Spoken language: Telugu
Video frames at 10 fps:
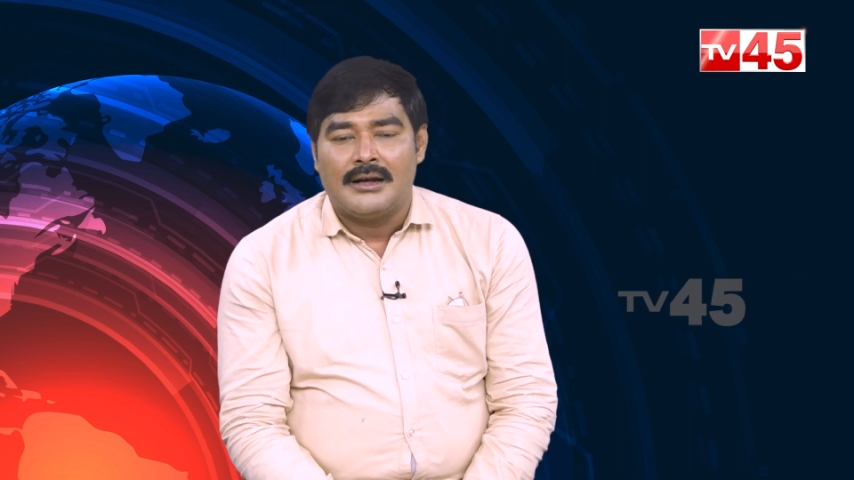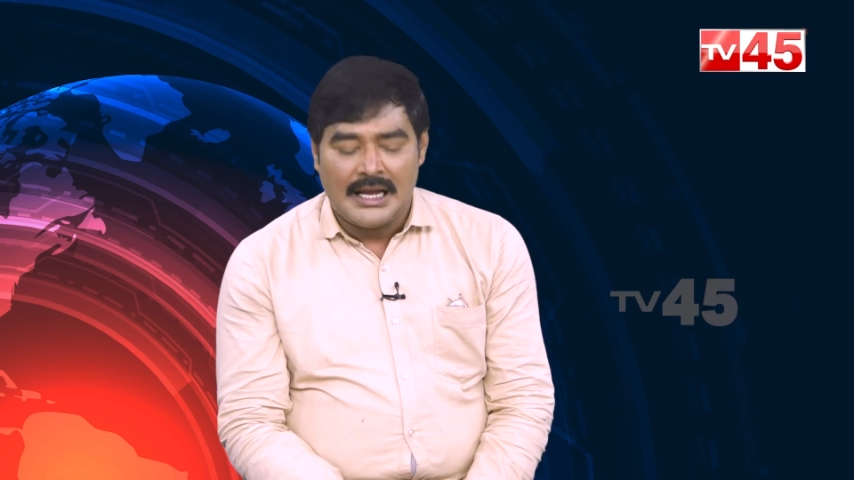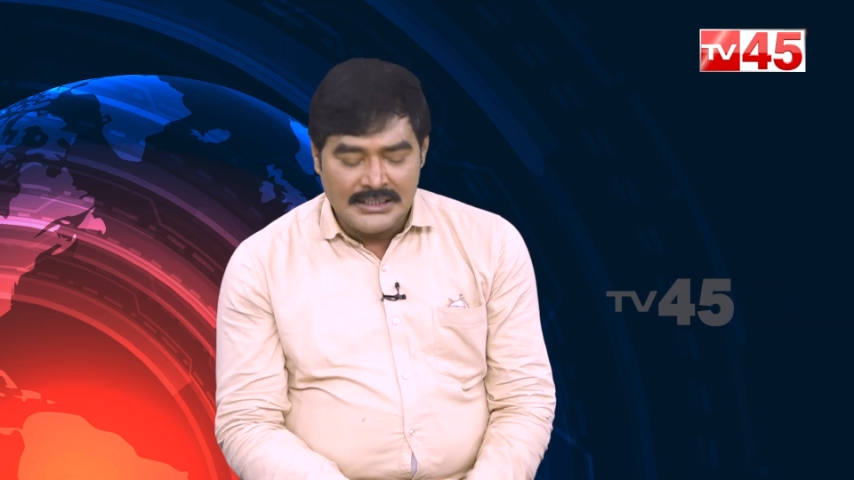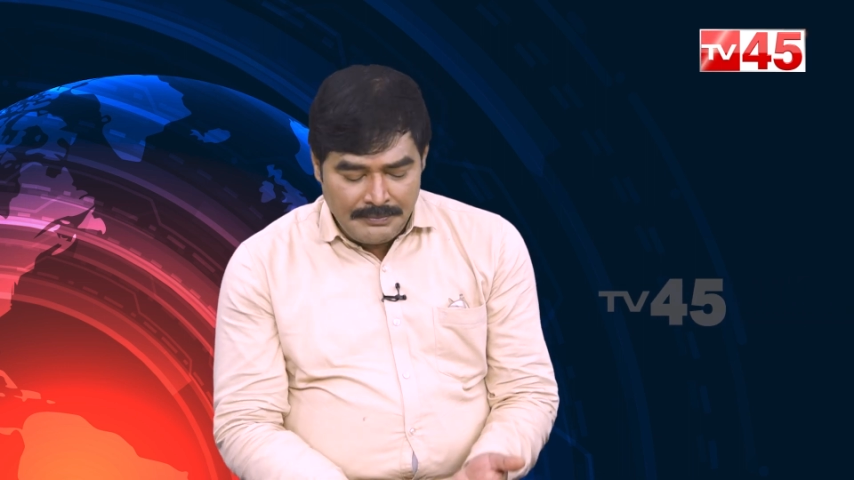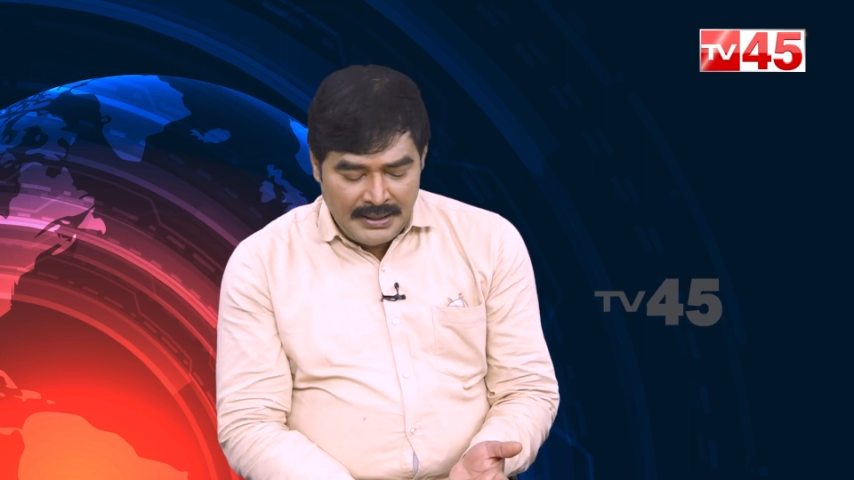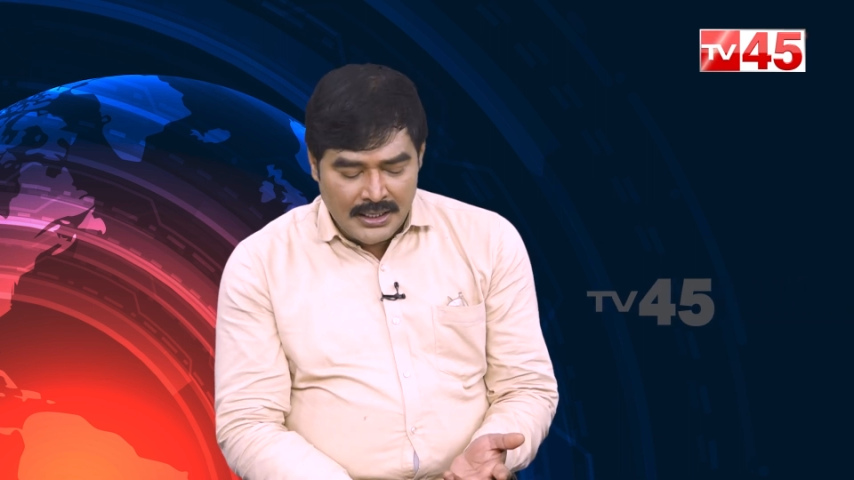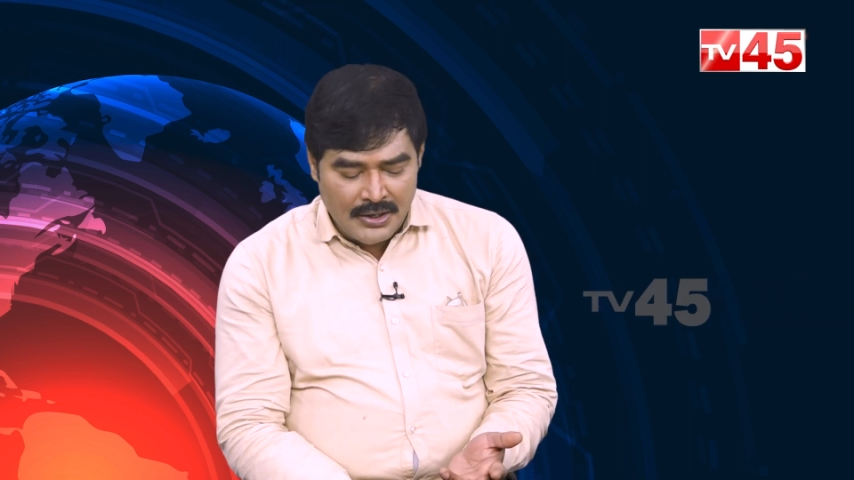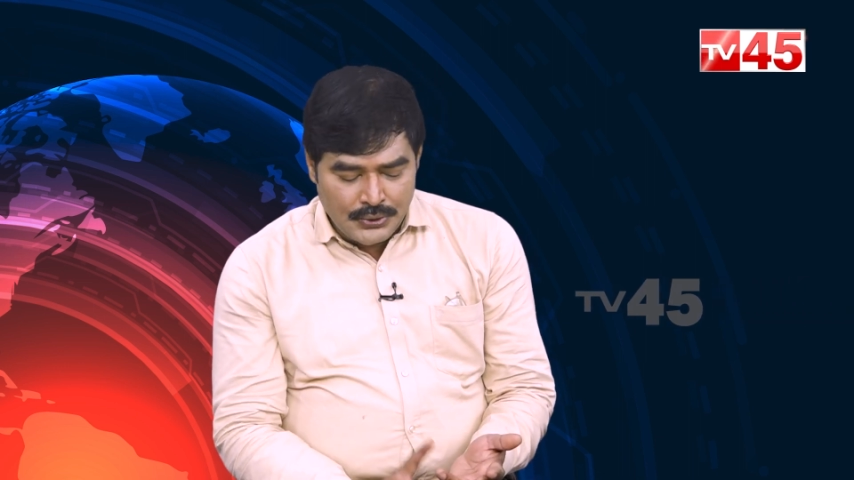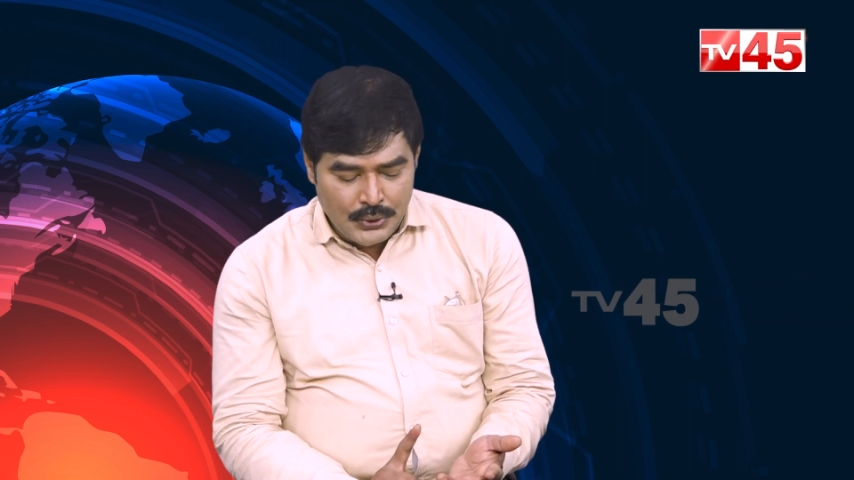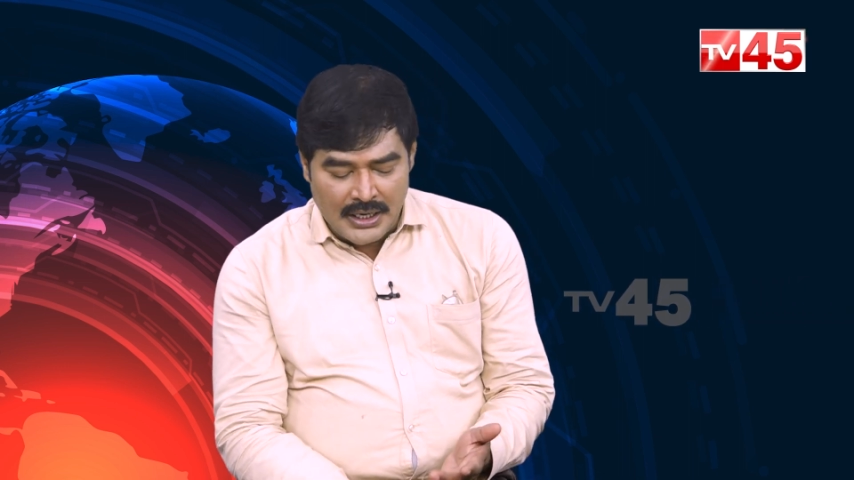రాజంపేట
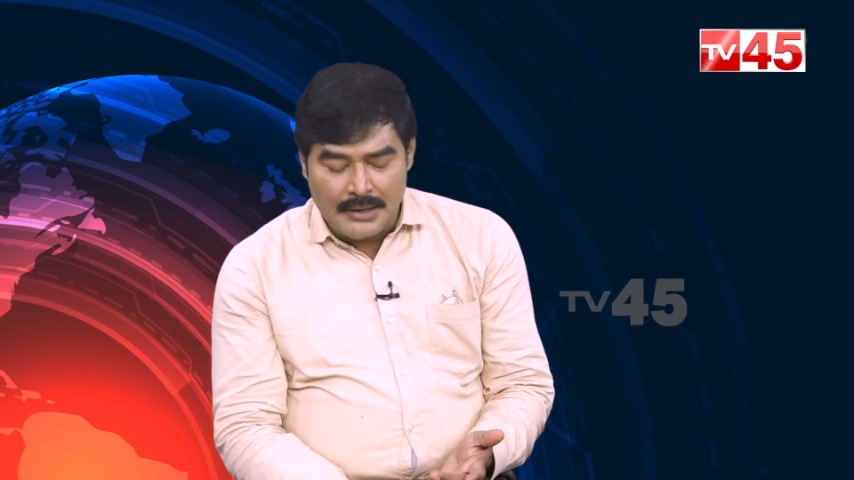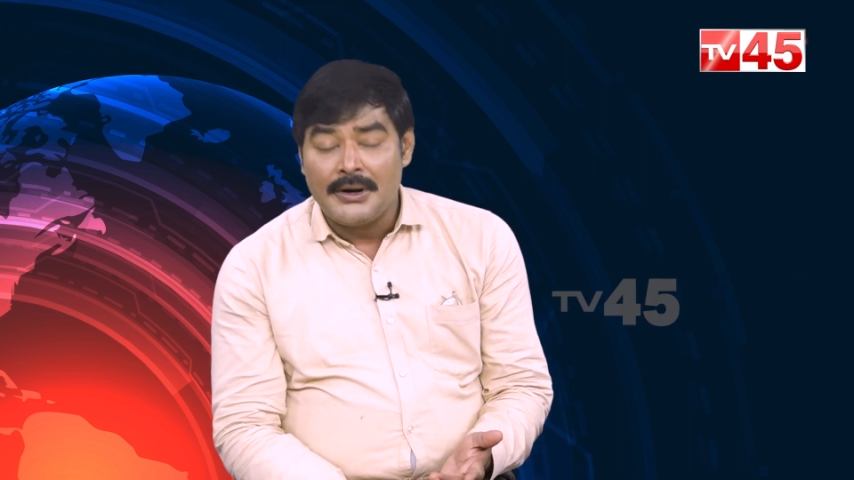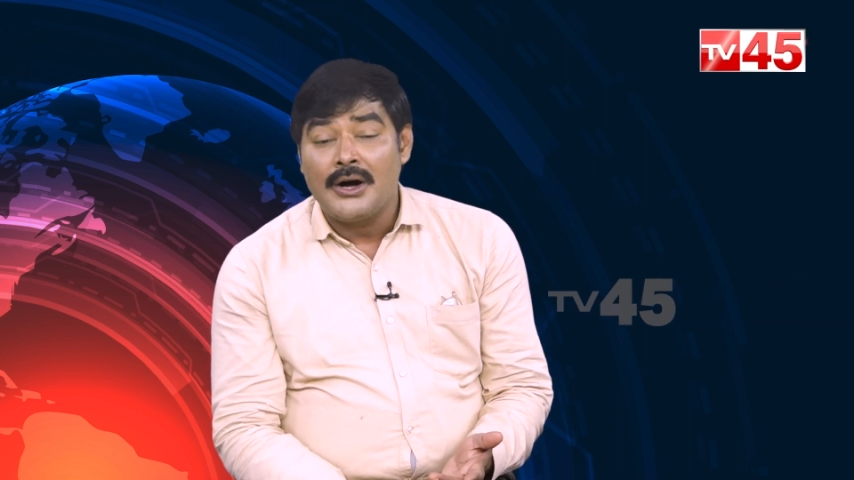కావచ్చు కడప